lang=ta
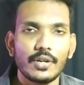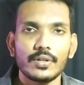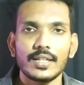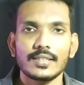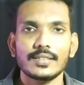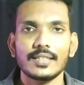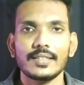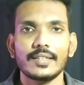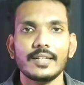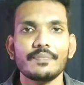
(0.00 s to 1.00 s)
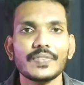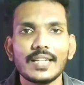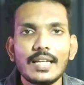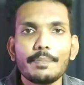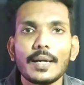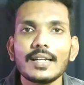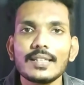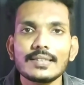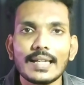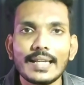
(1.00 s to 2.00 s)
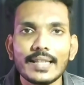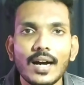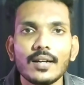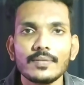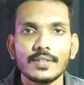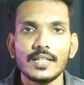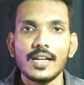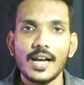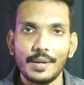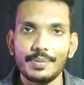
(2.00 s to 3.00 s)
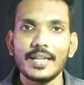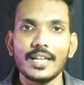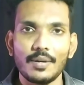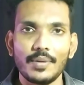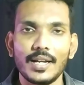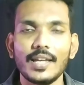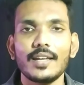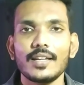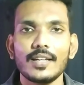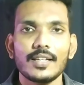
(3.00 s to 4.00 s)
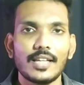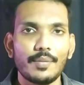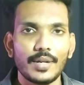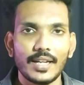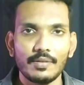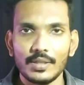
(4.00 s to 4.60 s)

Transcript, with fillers: குட்டை சேர்ந்துக்கிட்டு நீ பண்ணது சரிதான் அப்படிங்கிற மாதிரி தாமரைக்கு